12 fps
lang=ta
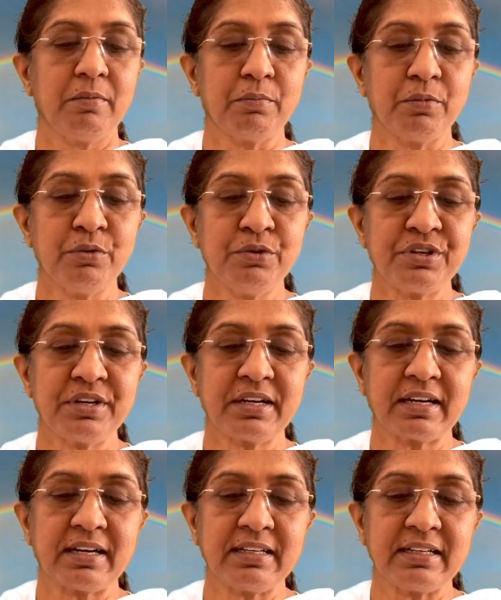மூன்று
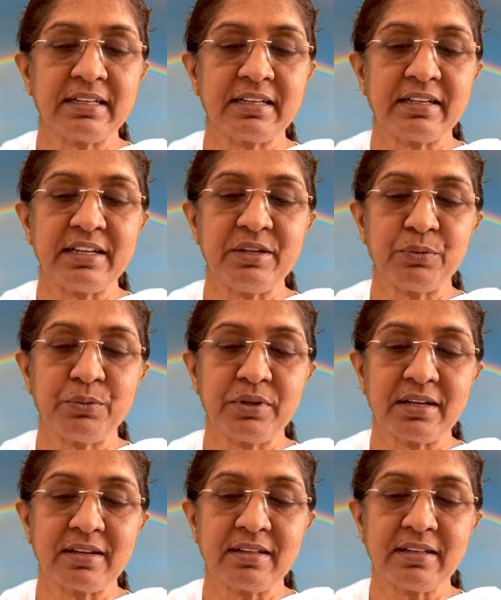காலங்களை
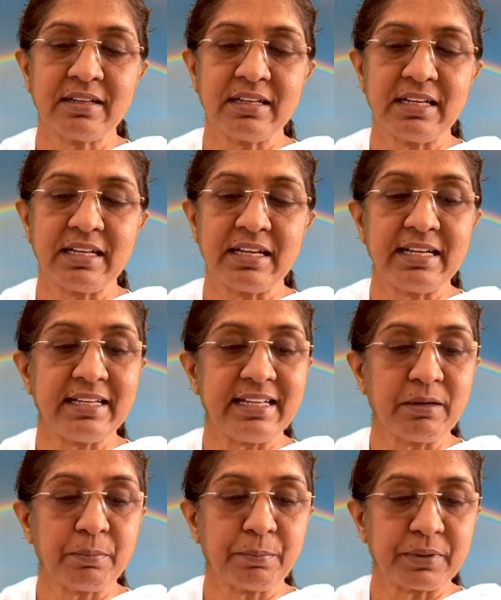உணர்ந்த நிலையில்
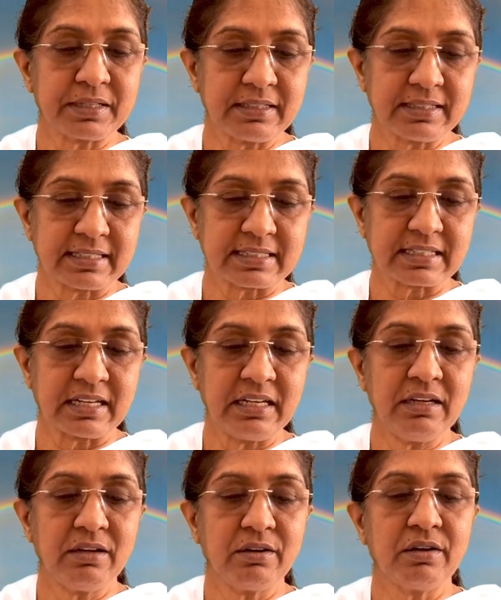இருப்பது
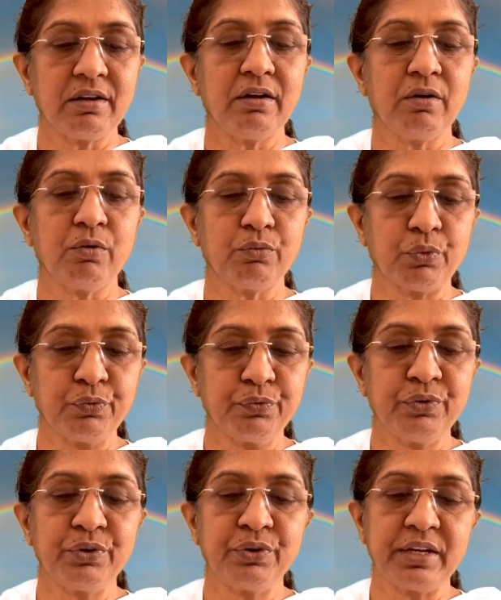என்றால்
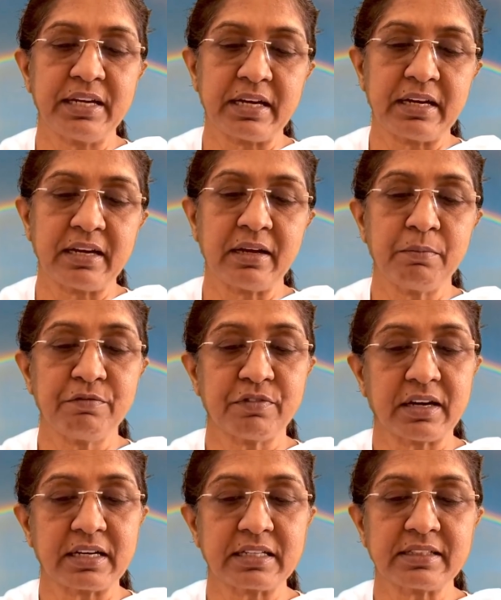ஒவ்வொரு எண்ணம்
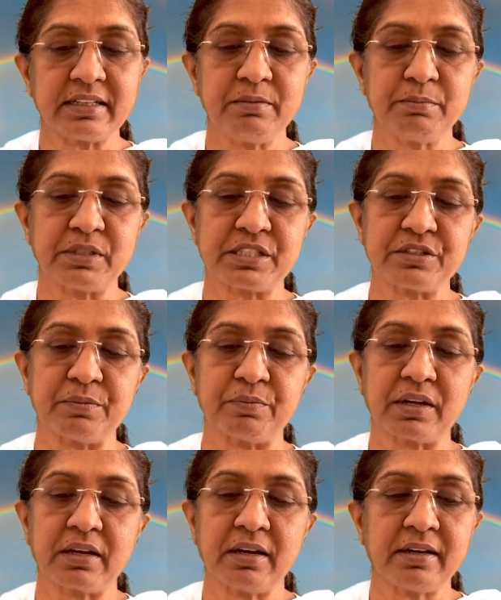வார்த்தை மற்றும்
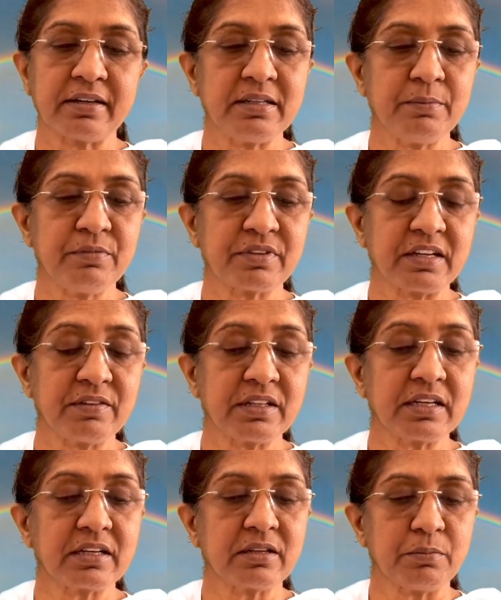காரியம்
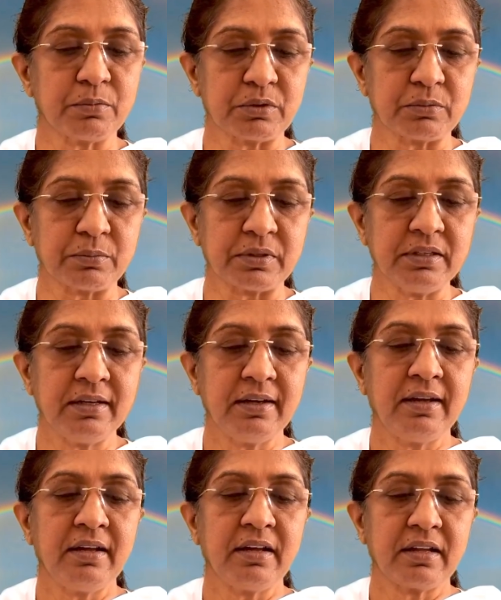செய்வதற்கு முன்பு
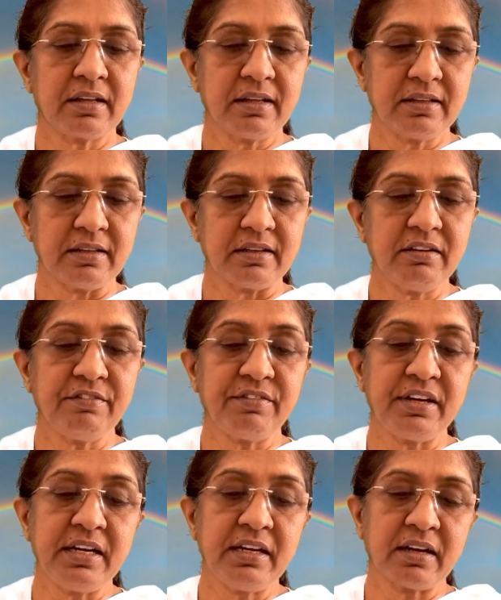இது
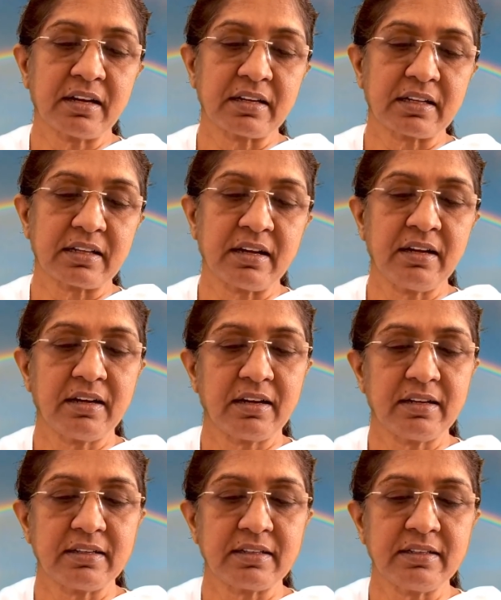வீணானதா
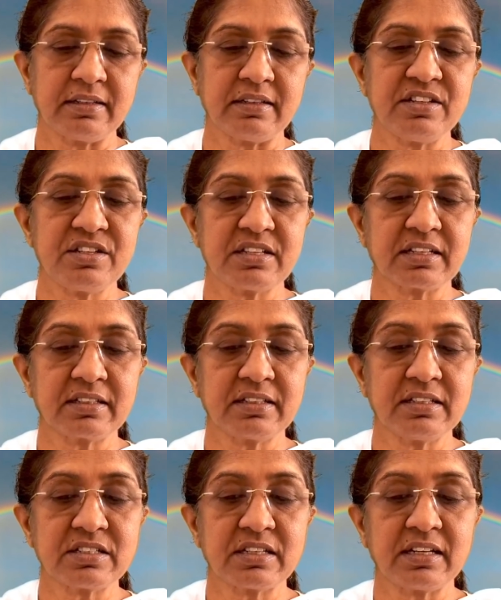அல்லது
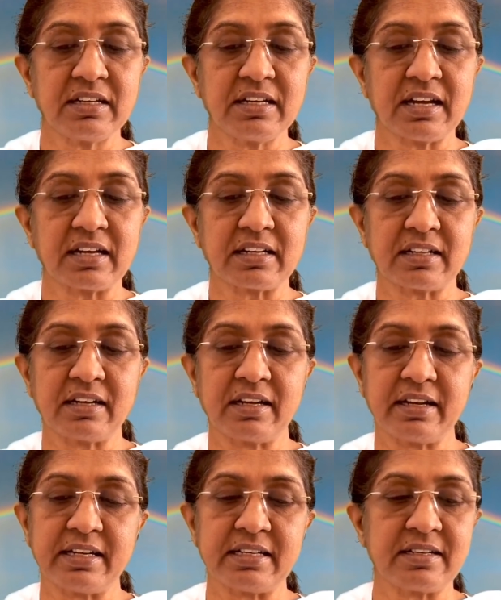சக்திசாலியானதா
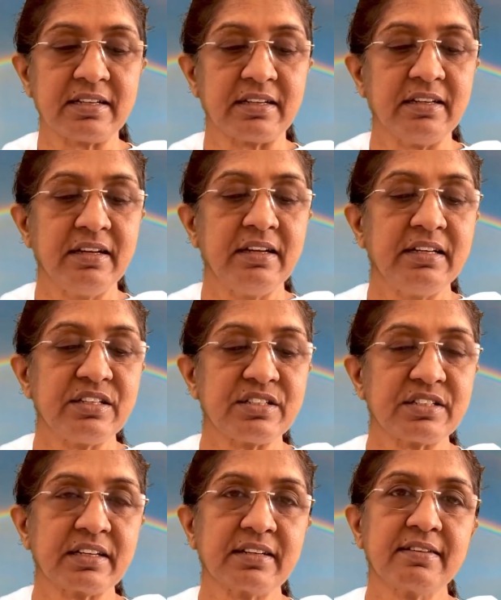என்று
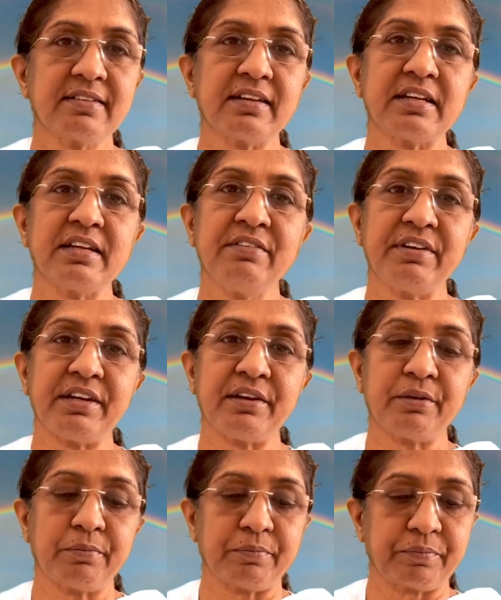செக் செய்ய
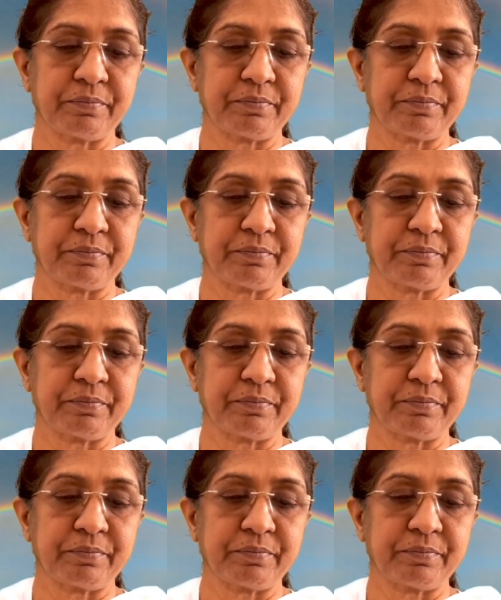வேண்டும்